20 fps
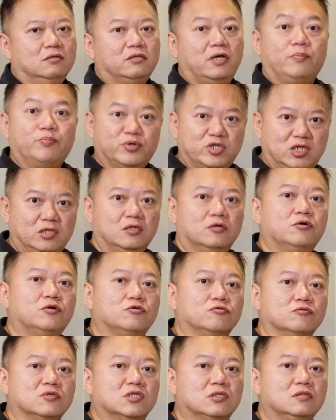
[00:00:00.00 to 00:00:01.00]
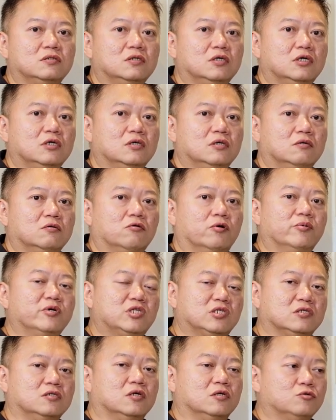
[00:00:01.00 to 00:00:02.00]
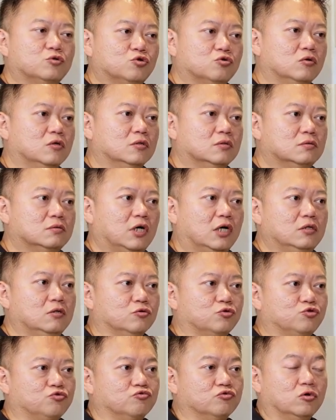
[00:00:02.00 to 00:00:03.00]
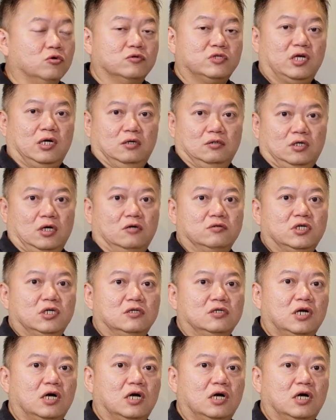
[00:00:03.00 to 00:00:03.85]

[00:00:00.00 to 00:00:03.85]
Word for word: 他不见得会如此，我们只能说他有足够这样的条件，